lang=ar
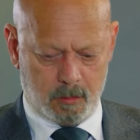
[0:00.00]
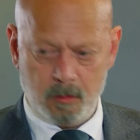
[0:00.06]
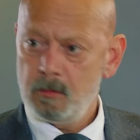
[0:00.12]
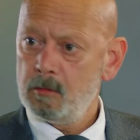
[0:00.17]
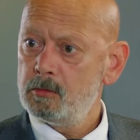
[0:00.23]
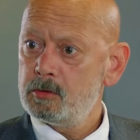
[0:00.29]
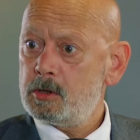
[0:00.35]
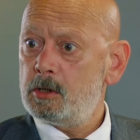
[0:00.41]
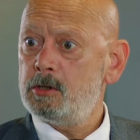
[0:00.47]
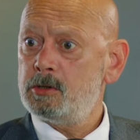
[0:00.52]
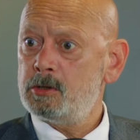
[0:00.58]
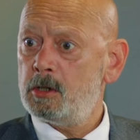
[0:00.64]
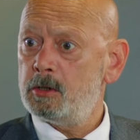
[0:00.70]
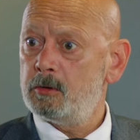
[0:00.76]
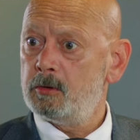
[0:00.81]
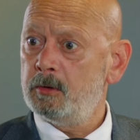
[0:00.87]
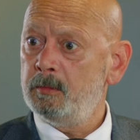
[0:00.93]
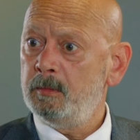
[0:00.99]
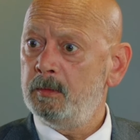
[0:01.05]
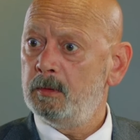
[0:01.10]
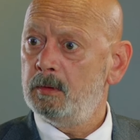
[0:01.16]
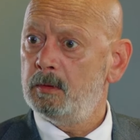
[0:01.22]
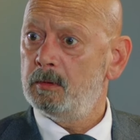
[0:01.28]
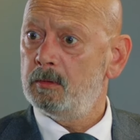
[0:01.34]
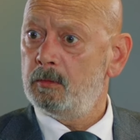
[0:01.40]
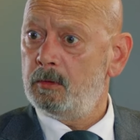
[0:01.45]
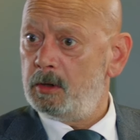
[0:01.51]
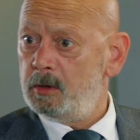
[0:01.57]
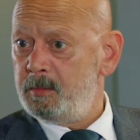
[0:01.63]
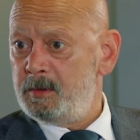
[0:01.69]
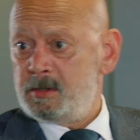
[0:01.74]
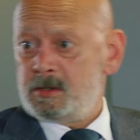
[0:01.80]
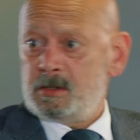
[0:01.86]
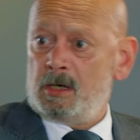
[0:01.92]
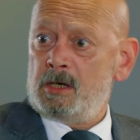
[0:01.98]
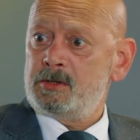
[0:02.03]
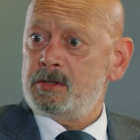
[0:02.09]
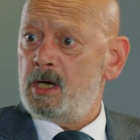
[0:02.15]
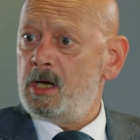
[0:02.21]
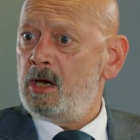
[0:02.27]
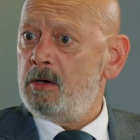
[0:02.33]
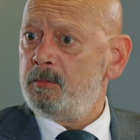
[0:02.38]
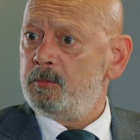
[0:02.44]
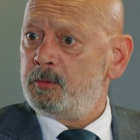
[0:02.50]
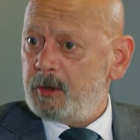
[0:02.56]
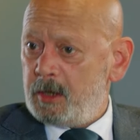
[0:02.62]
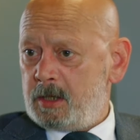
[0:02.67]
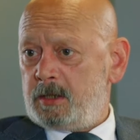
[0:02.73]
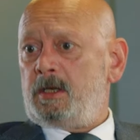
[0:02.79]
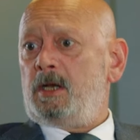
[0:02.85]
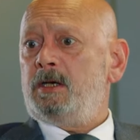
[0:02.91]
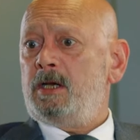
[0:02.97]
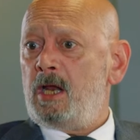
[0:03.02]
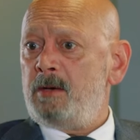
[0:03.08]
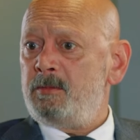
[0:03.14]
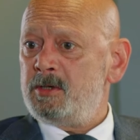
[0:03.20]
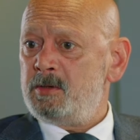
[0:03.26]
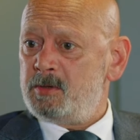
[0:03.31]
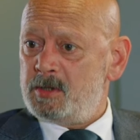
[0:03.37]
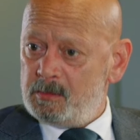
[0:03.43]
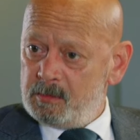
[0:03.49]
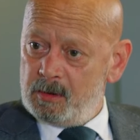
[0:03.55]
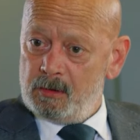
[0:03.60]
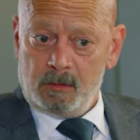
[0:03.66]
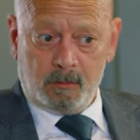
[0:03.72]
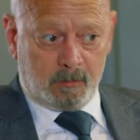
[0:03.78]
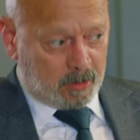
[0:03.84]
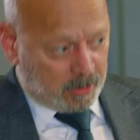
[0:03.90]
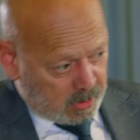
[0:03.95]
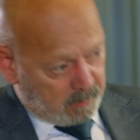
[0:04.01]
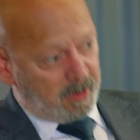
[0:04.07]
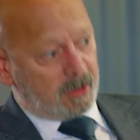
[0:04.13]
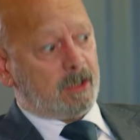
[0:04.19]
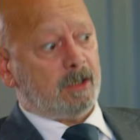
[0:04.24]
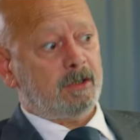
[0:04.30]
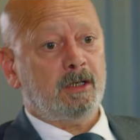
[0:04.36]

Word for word: عم دق للزليش مشان تجي اجيت هالمسافة كلها مشان تجي معقول